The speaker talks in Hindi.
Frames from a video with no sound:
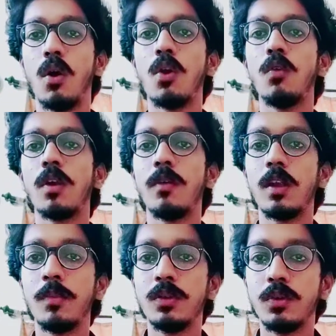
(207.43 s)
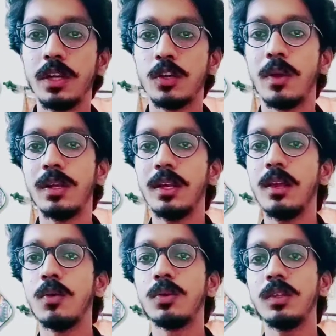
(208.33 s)
ऑल ओवर वर्ल्ड में जो टी ट्वेंटी
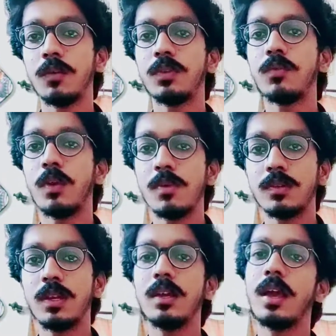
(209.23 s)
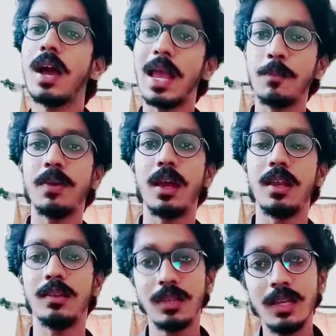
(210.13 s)
लीग होती है सबसे फेमस लीग है
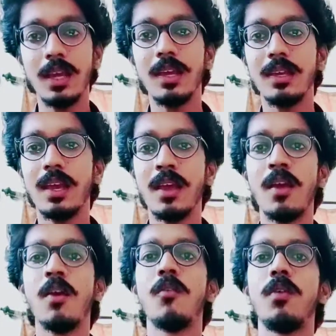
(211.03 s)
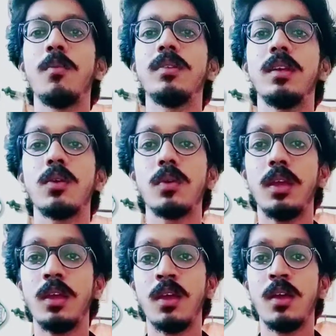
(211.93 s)
आईपीएल इसलिए ही ये फेमस है
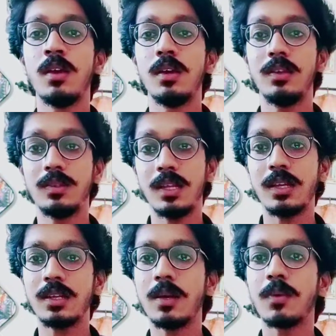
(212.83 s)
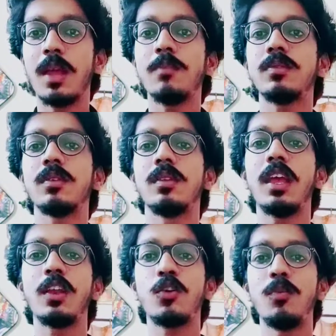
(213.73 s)
क्योंकि इस तरीके के जब गेम्स
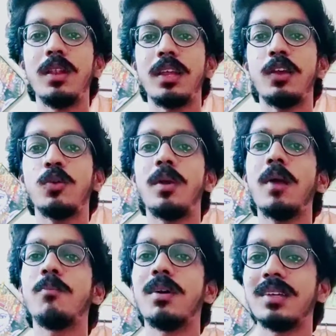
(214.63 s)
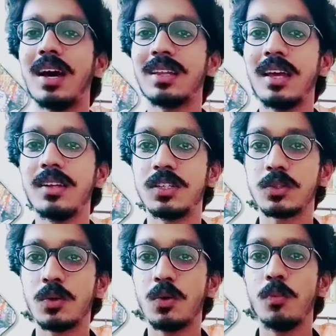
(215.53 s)
देखने को मिलते हैं तो बड़ा मज़ा आता है
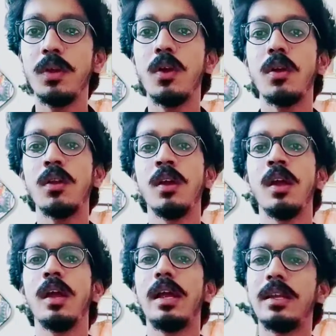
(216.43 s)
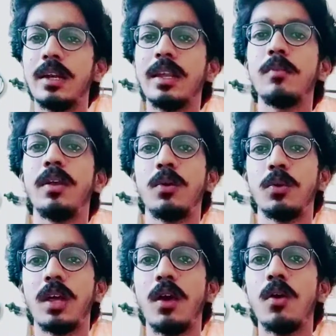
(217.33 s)
दर्शकों को भी और इंटरटेनमेंट
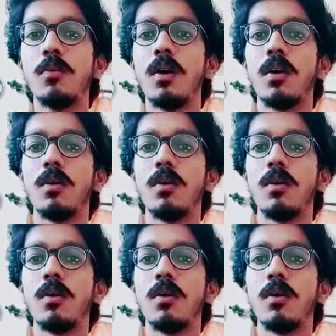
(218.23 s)
होता है और